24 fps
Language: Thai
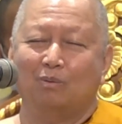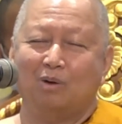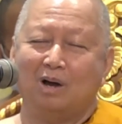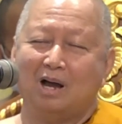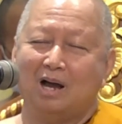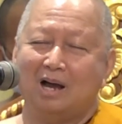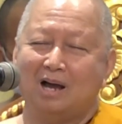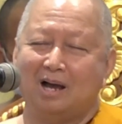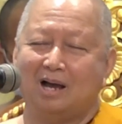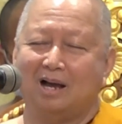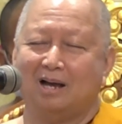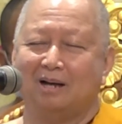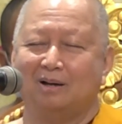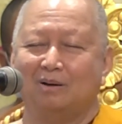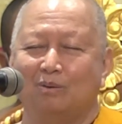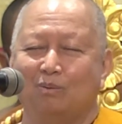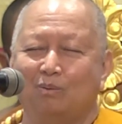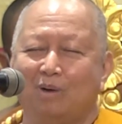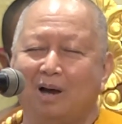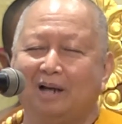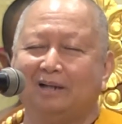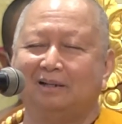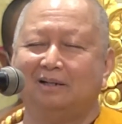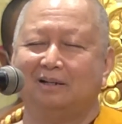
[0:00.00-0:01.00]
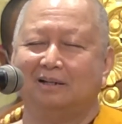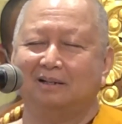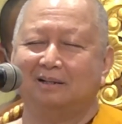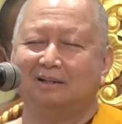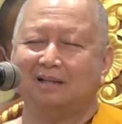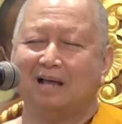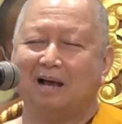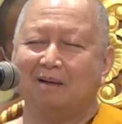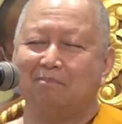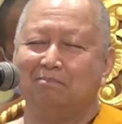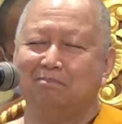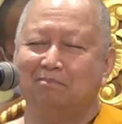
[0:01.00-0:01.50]
ว่าวัด
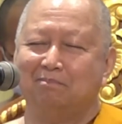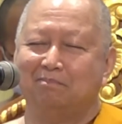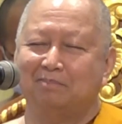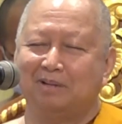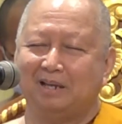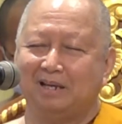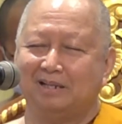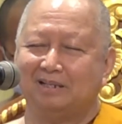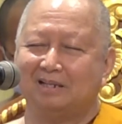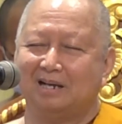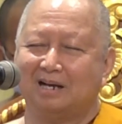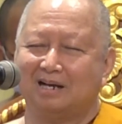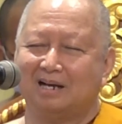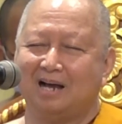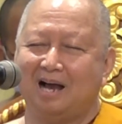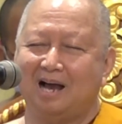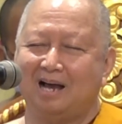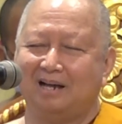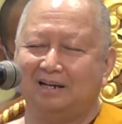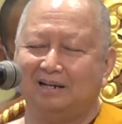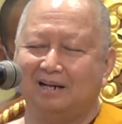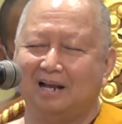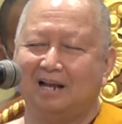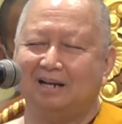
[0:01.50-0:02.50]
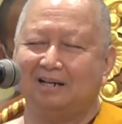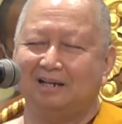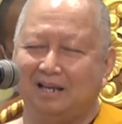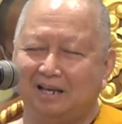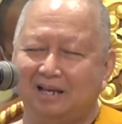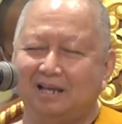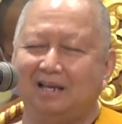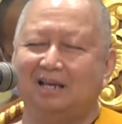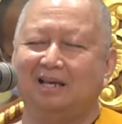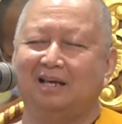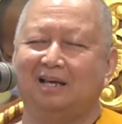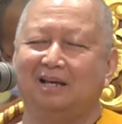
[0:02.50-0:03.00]
ทำกิจการนั้น
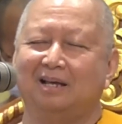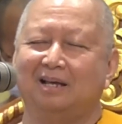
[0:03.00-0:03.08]
นี้